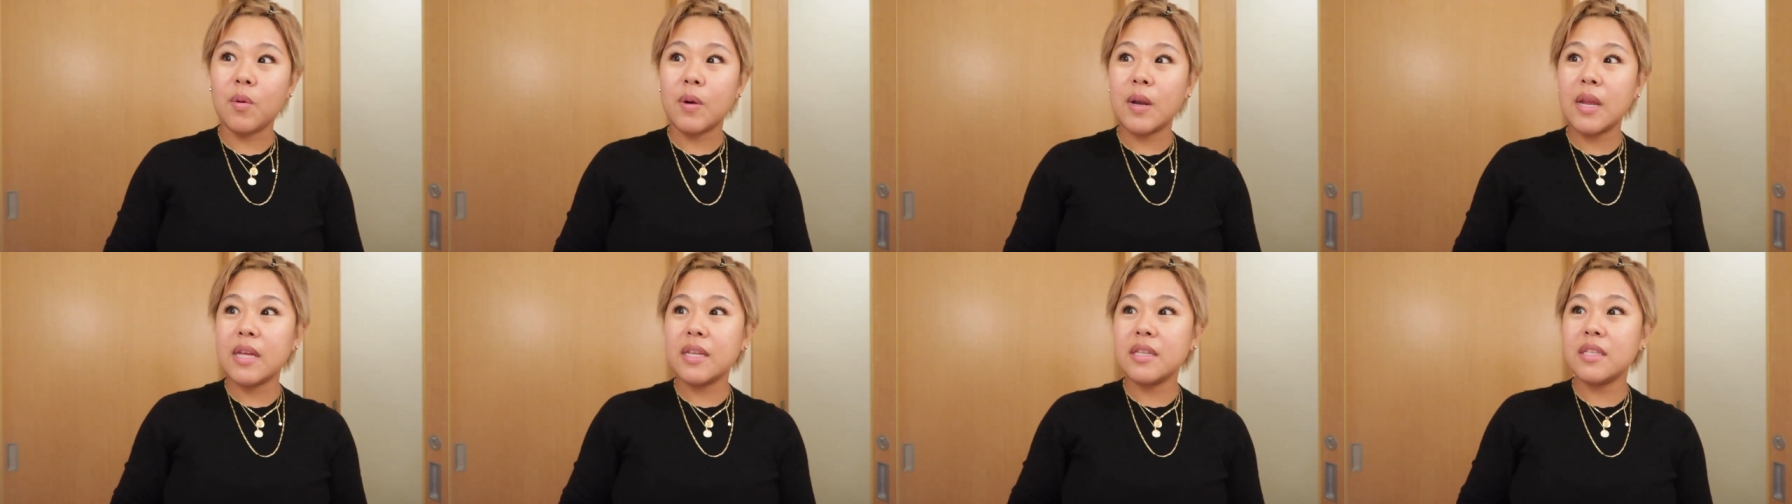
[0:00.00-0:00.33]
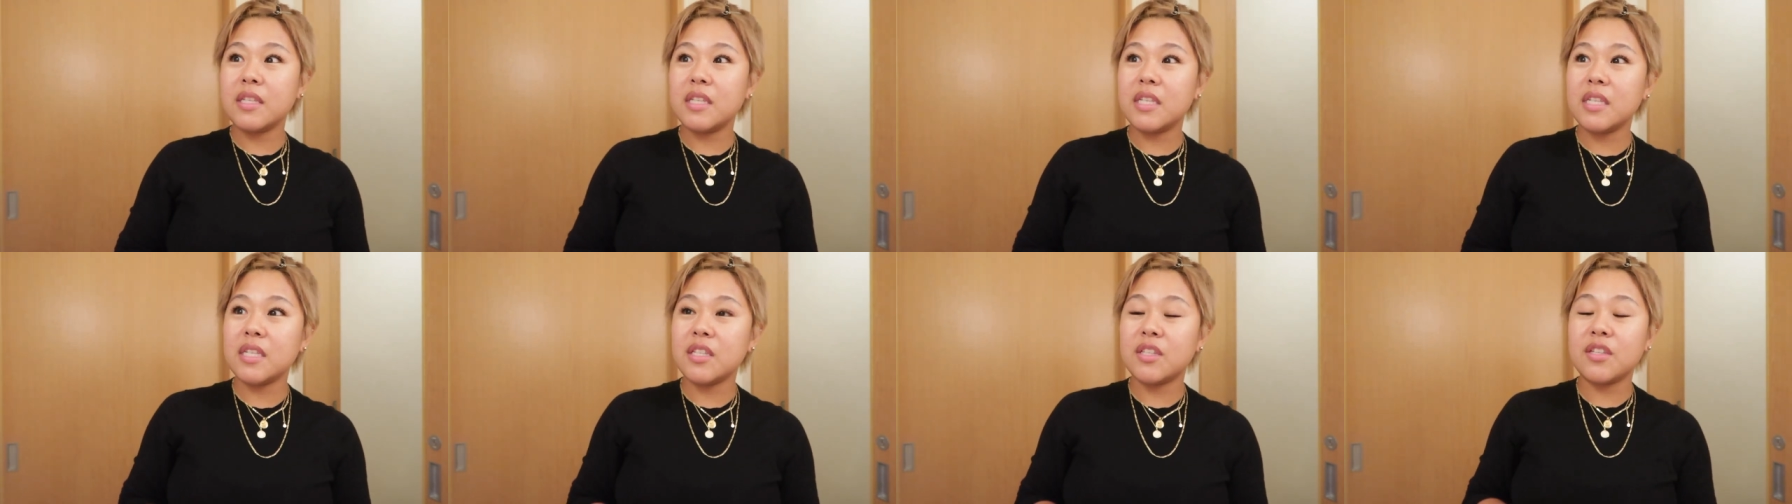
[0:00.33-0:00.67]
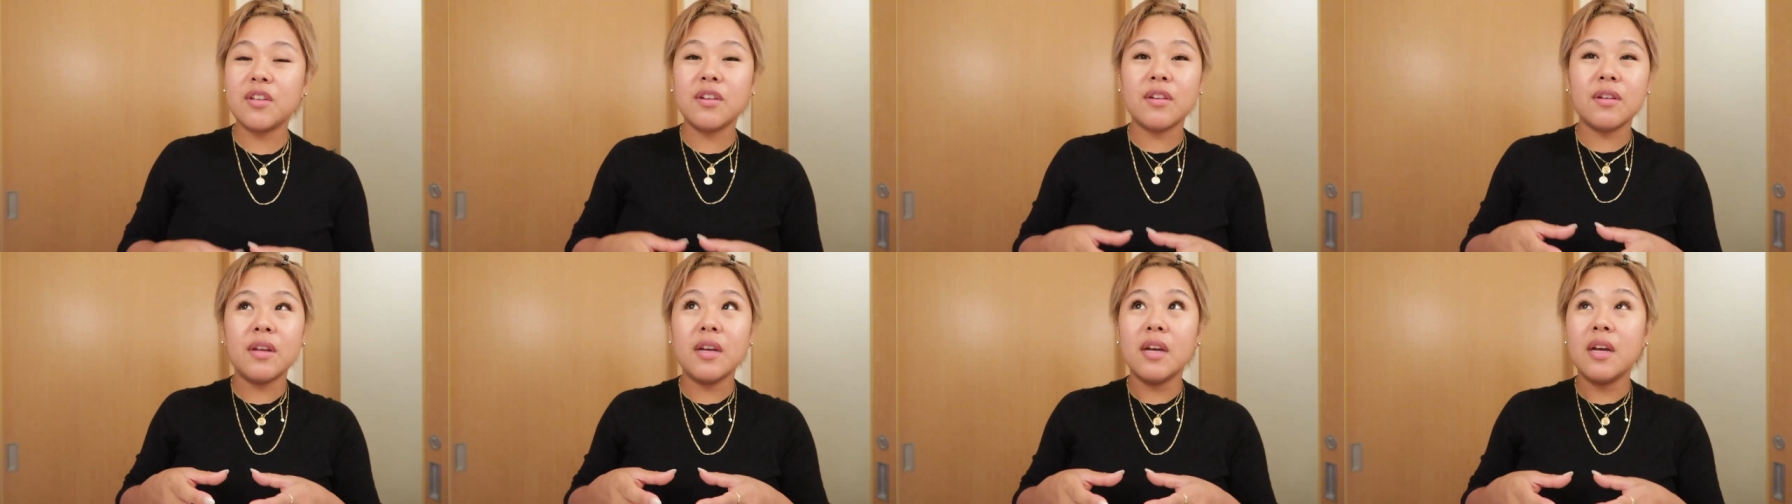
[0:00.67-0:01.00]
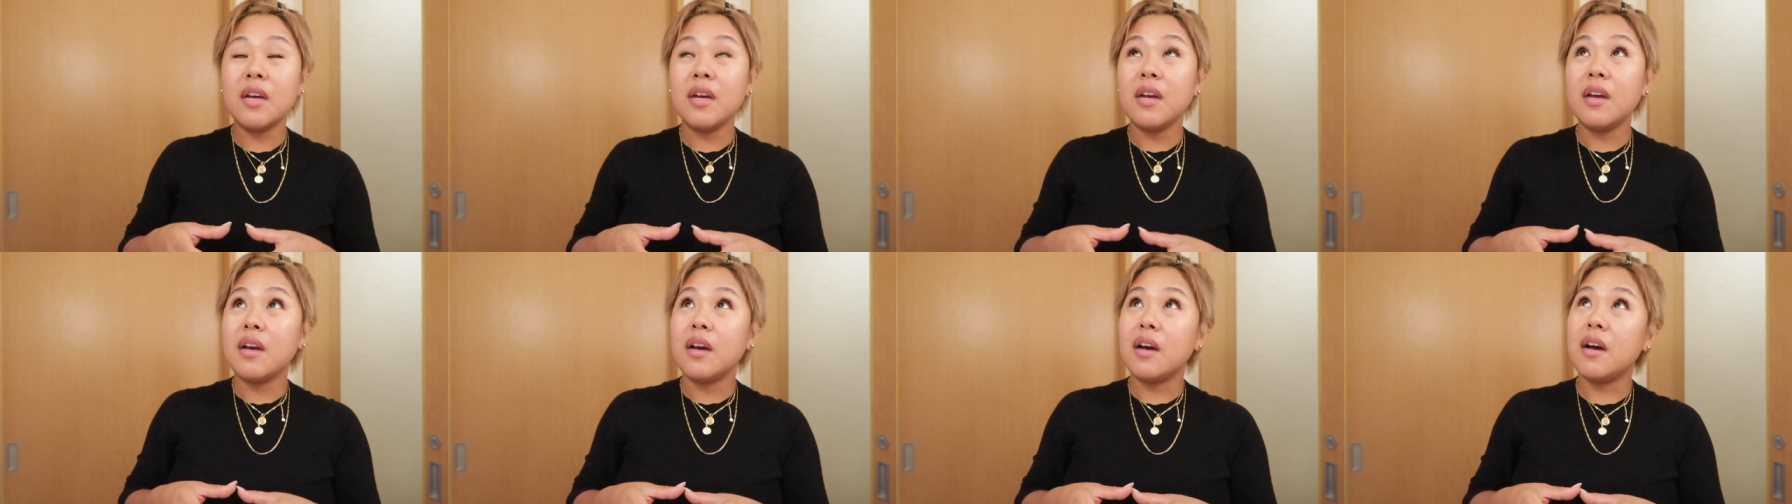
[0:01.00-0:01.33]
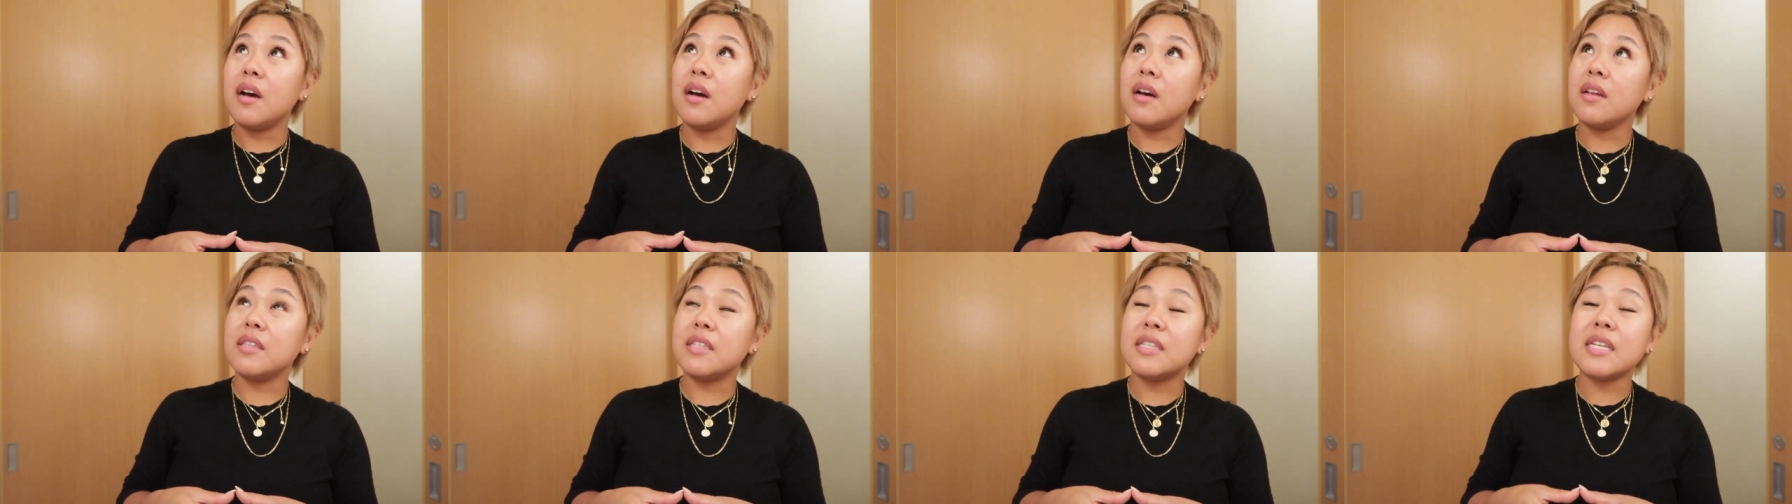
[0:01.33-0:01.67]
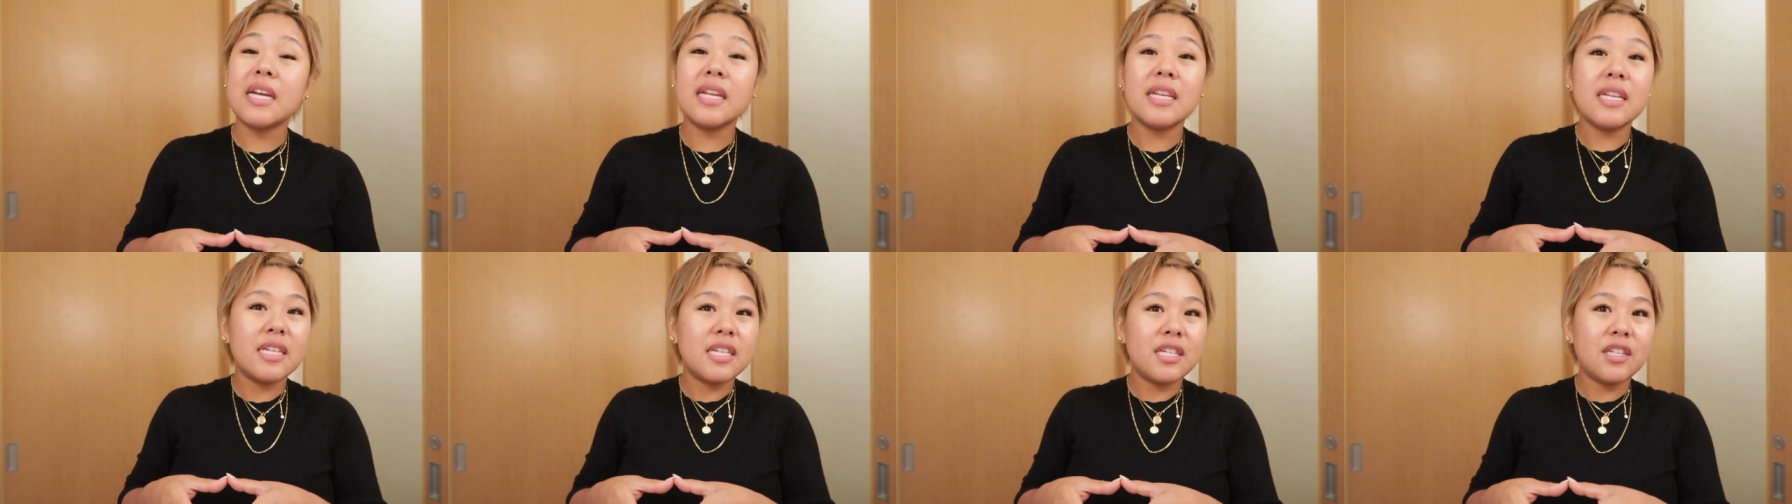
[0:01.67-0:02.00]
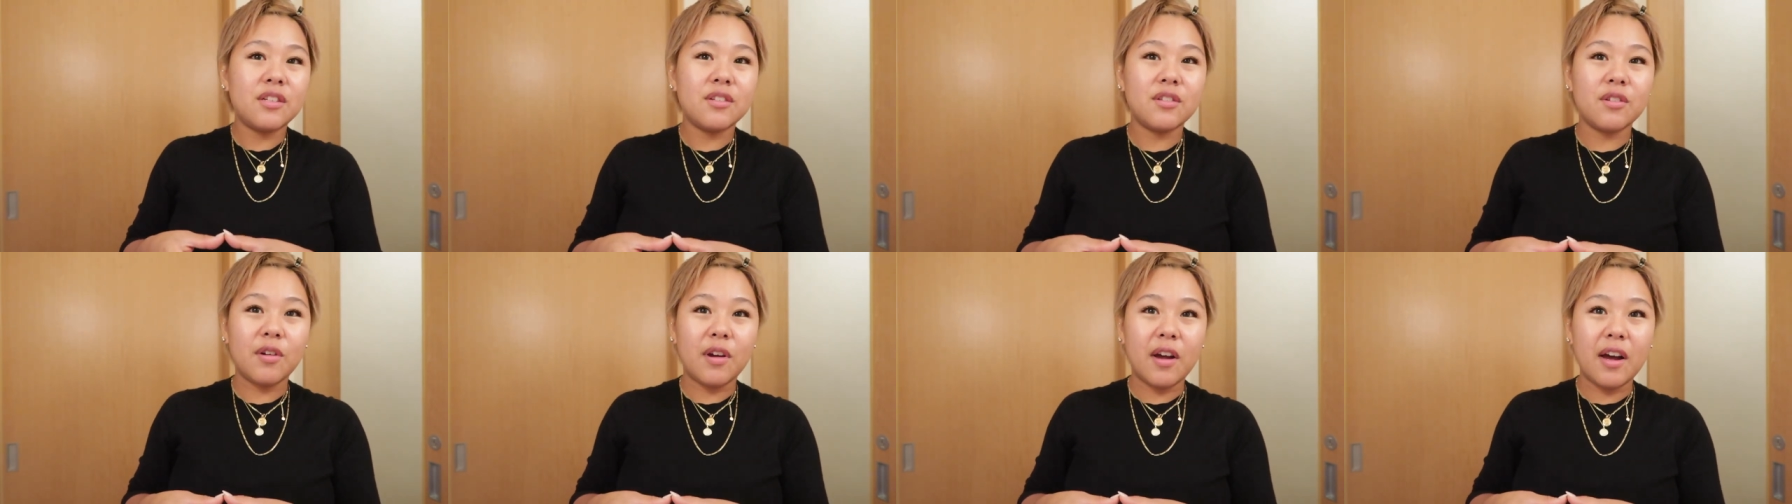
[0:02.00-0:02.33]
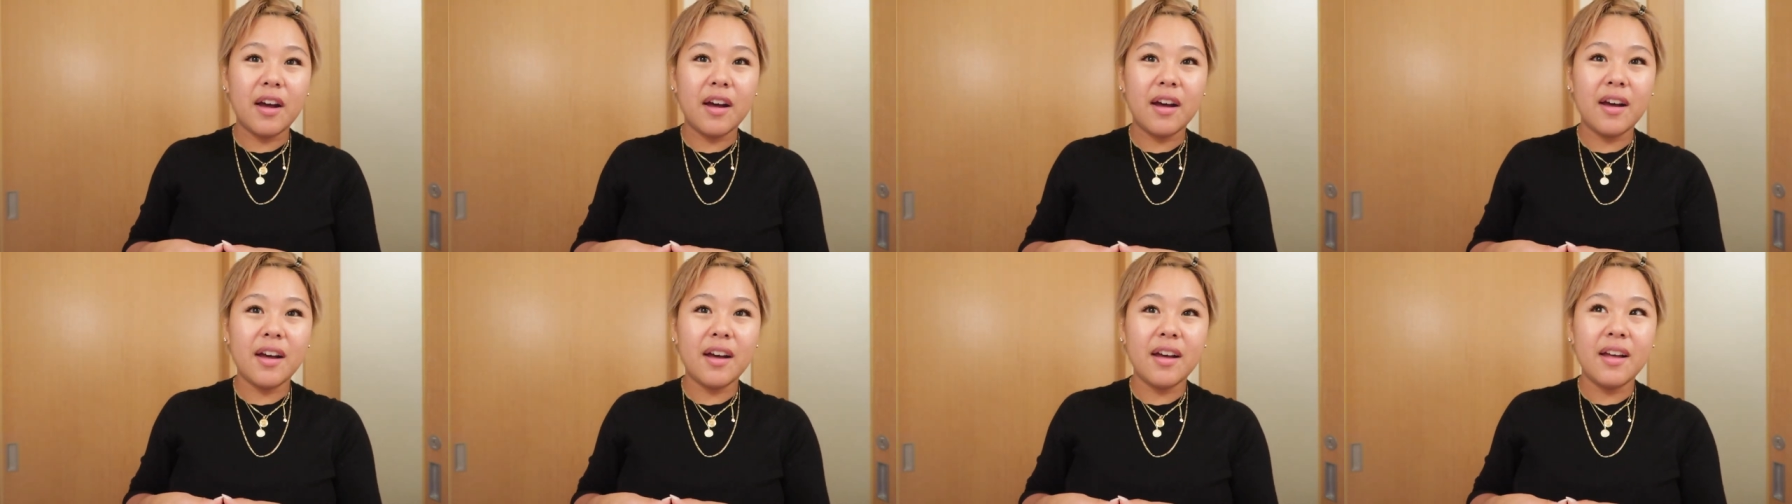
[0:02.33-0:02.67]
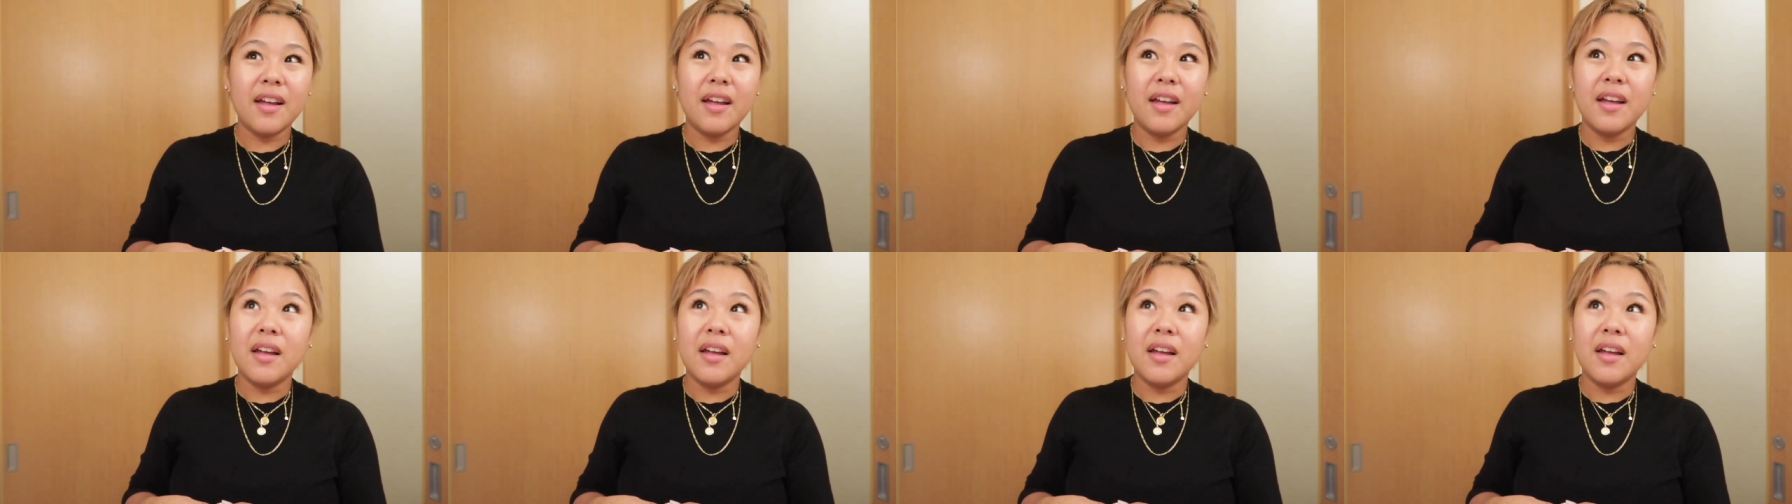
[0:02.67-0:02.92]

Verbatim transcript: オレンジデュデニッシュとか